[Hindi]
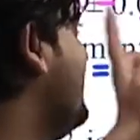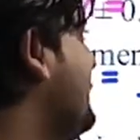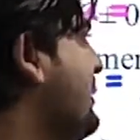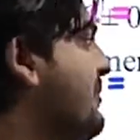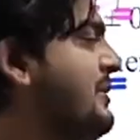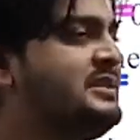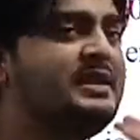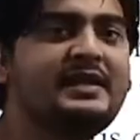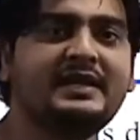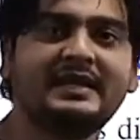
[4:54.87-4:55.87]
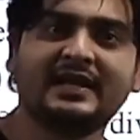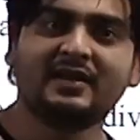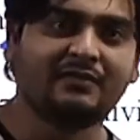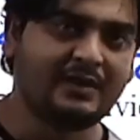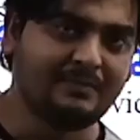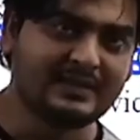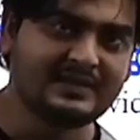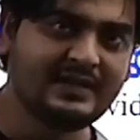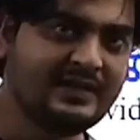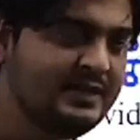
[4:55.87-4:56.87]
के अंदर परसेंटेज एरर 1
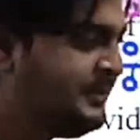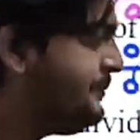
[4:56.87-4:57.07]
परसेंट